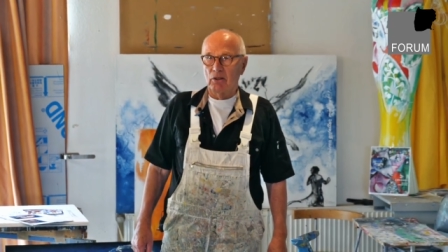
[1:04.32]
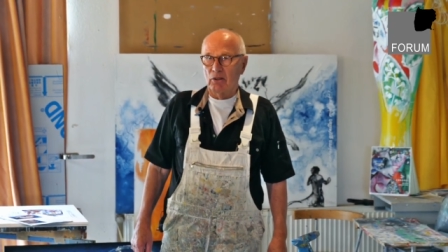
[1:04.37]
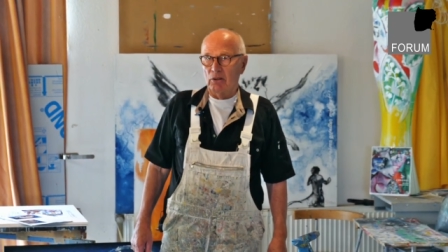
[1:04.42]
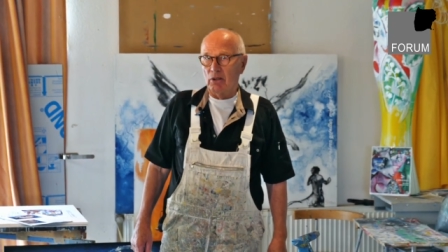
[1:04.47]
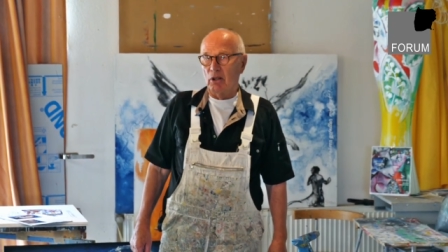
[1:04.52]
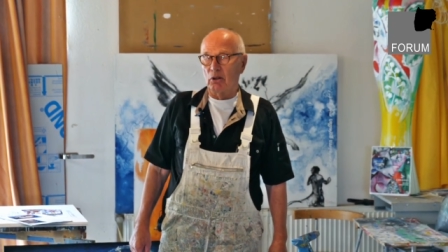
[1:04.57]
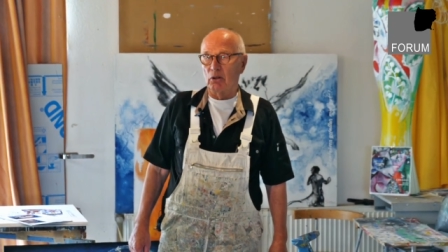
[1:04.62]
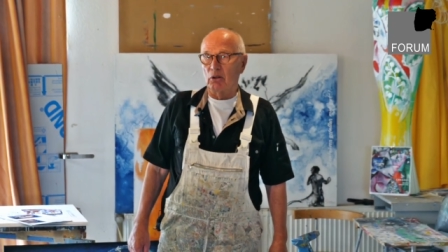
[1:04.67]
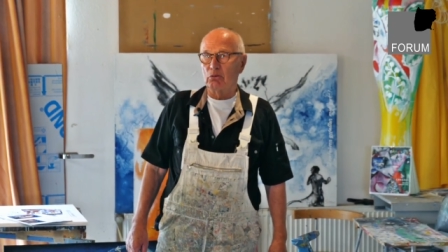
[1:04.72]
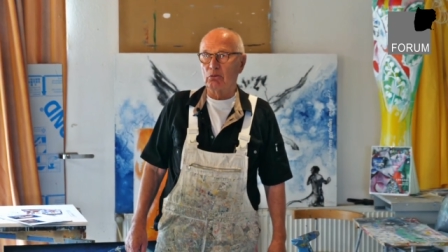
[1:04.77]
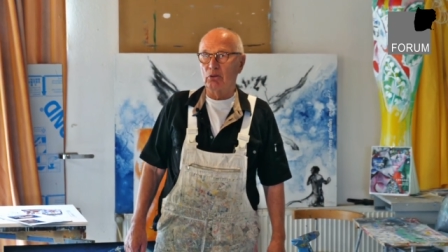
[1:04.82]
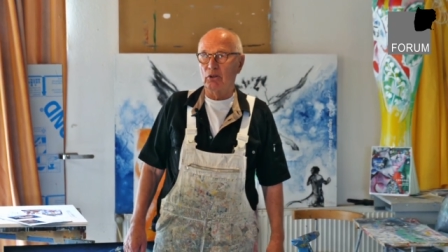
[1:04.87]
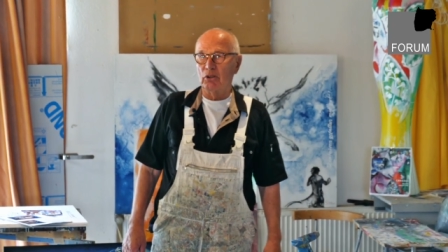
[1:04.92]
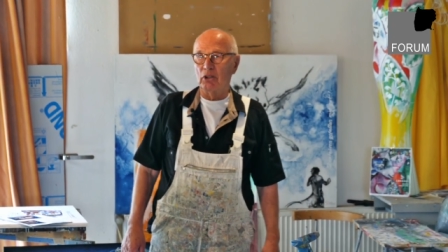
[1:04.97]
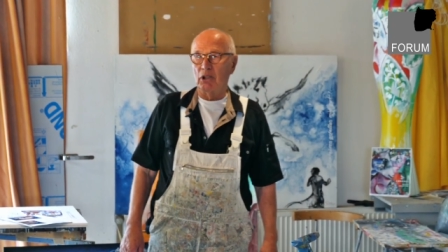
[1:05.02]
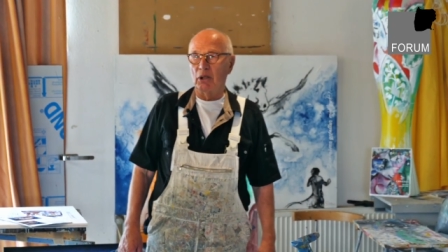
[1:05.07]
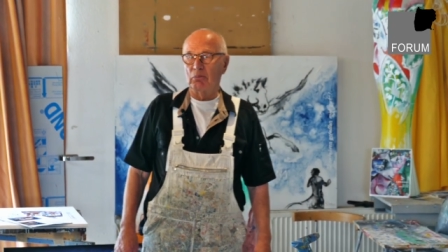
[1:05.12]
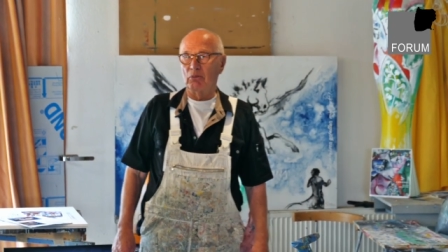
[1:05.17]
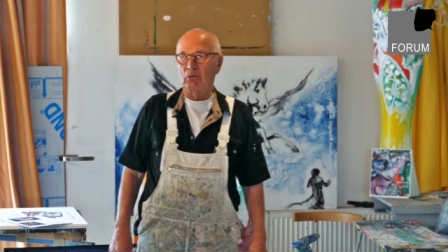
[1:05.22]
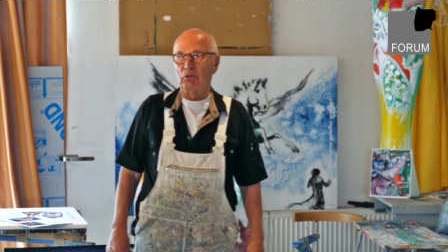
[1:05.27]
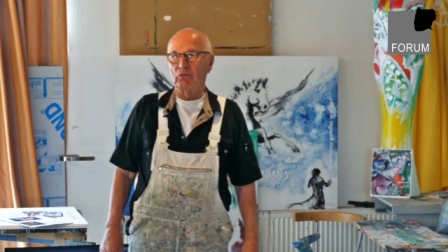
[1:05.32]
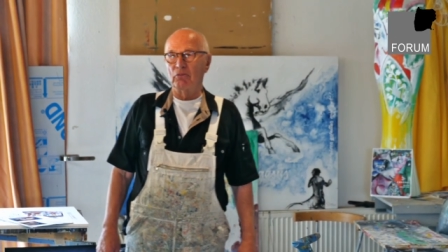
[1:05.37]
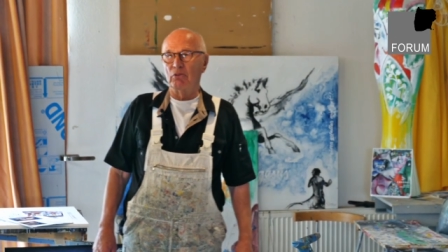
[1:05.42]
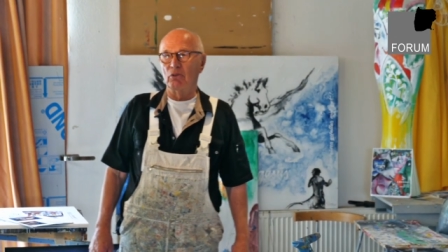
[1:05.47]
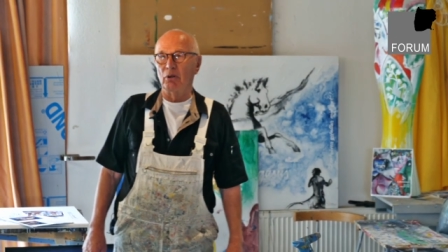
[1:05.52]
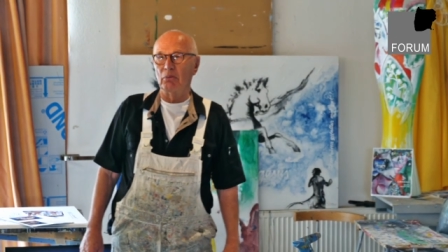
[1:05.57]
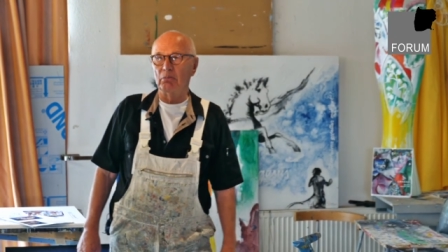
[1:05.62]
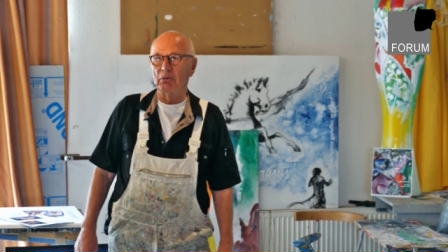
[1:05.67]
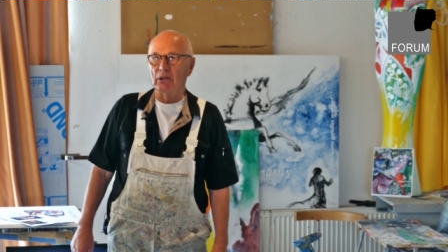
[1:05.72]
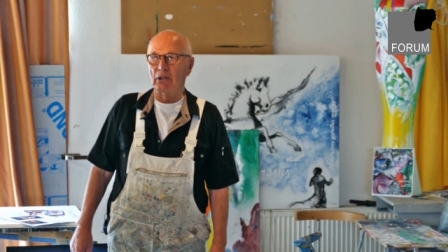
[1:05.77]
Ja, natürlich gibt es
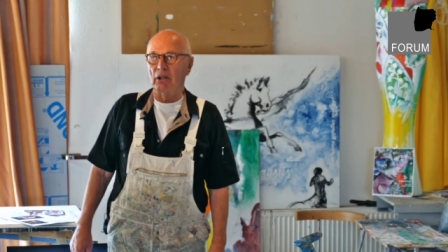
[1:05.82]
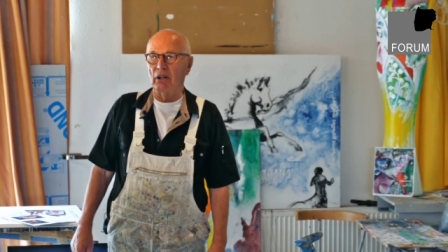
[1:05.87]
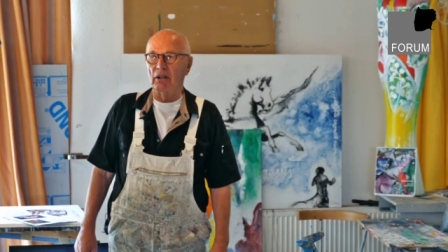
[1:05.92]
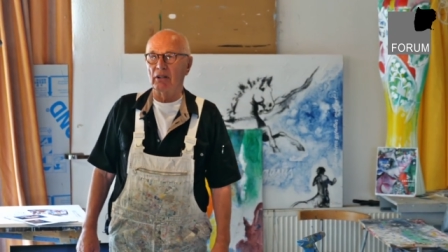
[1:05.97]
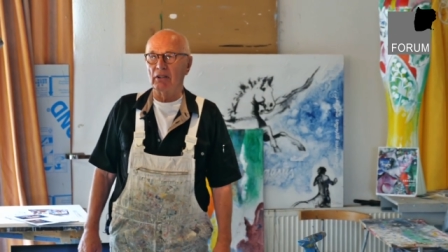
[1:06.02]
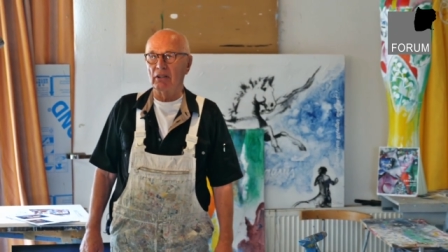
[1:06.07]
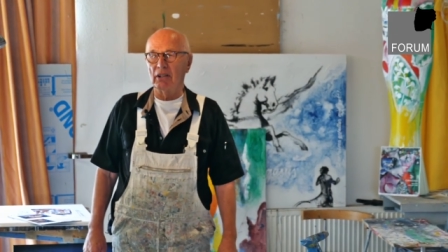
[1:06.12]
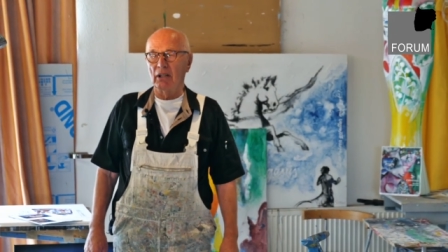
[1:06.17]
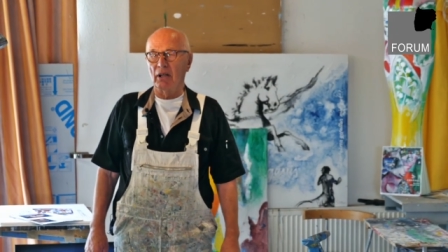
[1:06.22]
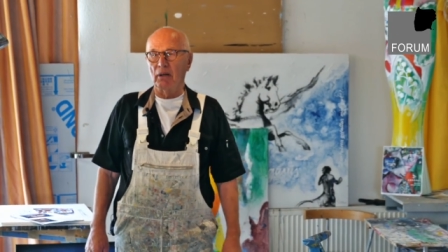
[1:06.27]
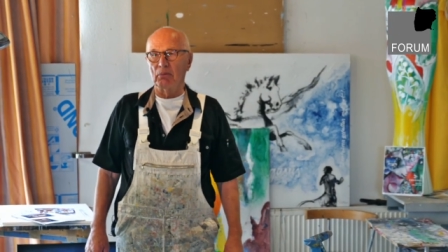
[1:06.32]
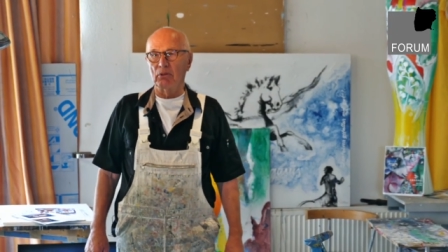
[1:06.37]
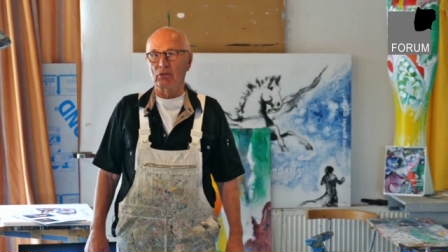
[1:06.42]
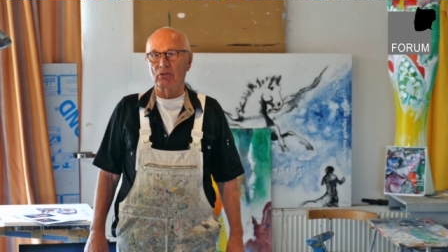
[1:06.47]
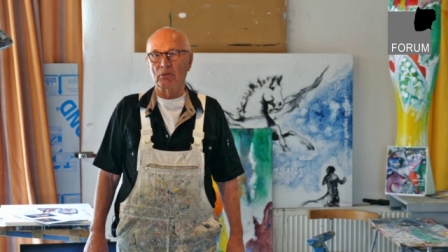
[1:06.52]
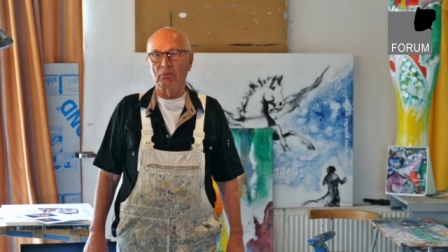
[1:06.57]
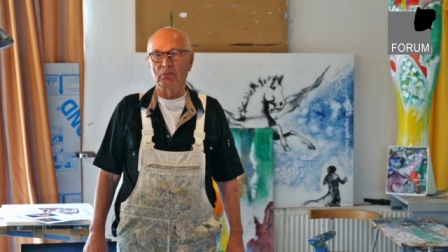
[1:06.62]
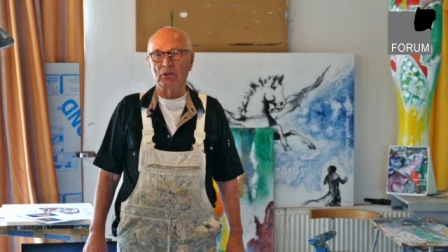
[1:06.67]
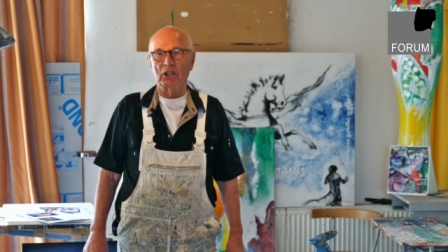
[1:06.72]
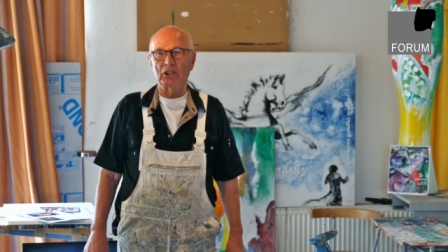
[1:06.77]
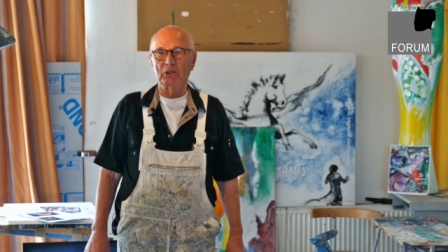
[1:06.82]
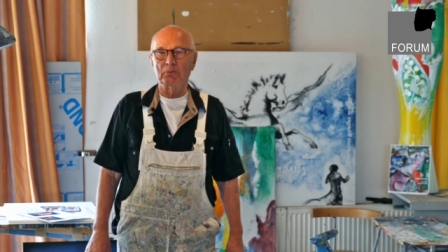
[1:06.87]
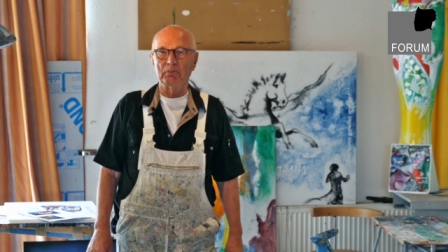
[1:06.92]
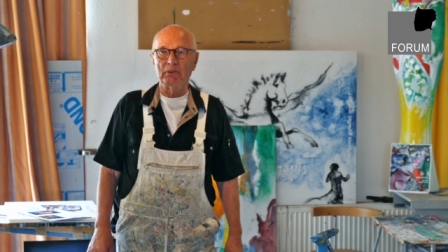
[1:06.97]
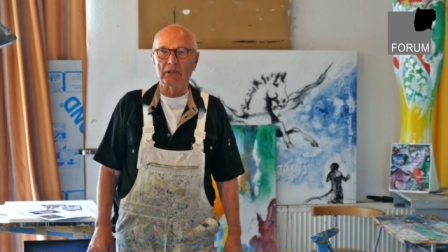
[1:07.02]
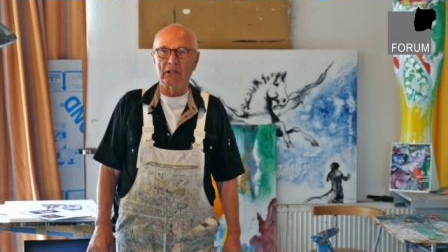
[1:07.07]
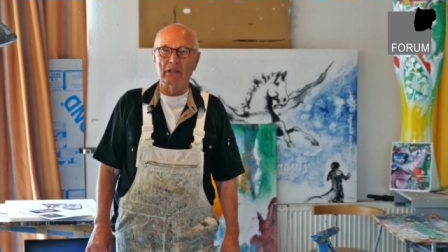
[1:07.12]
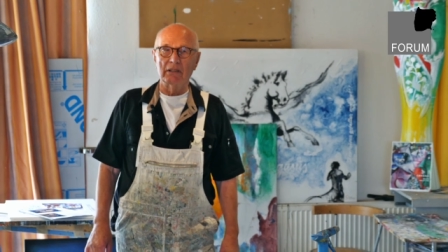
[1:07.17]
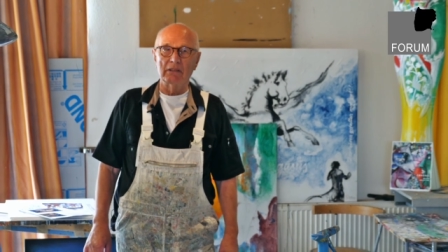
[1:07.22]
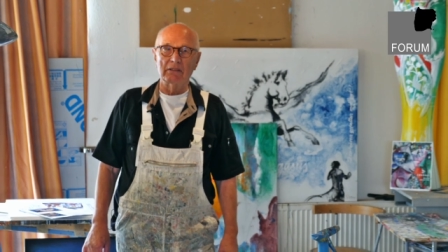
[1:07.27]
Vorbilder. Ich habe zum
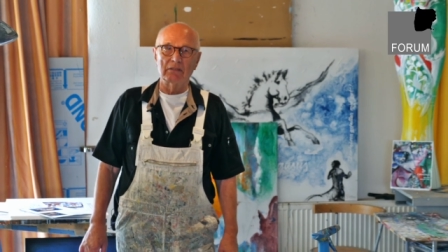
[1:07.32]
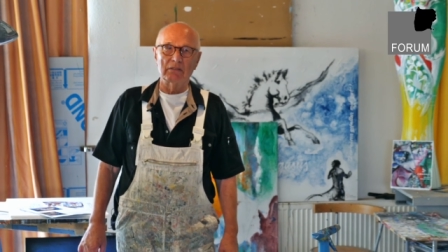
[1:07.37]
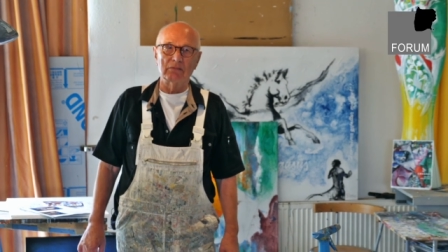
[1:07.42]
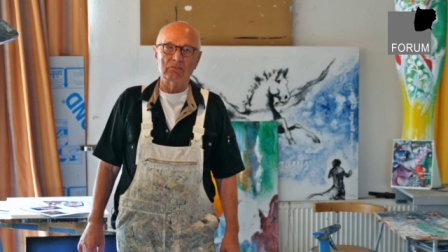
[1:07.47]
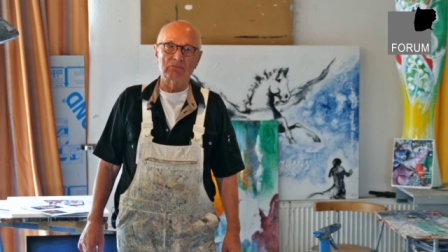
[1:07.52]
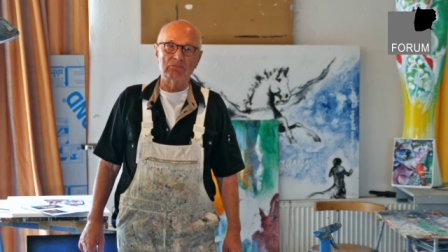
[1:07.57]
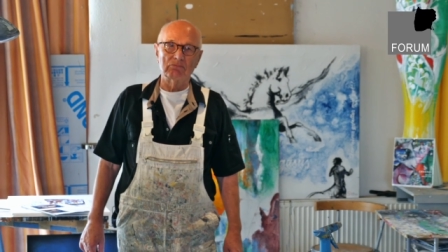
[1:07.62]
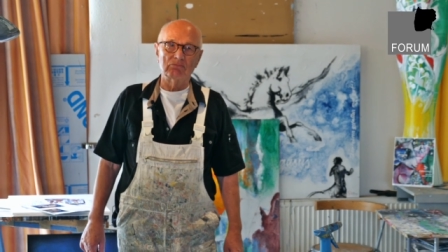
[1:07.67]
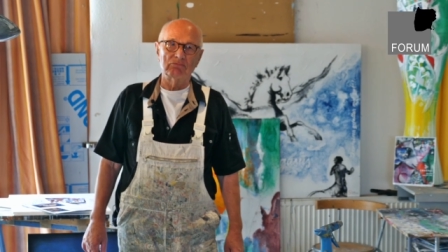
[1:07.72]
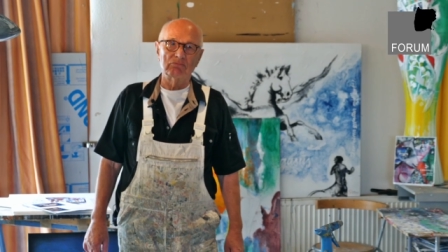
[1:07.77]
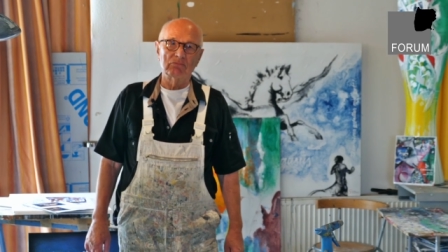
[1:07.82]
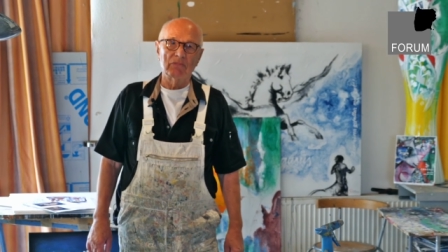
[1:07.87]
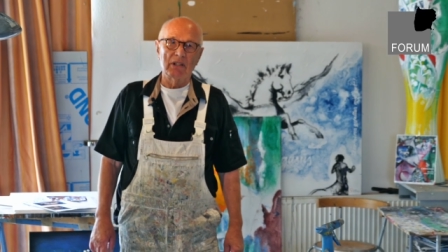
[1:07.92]
Beispiel ähm,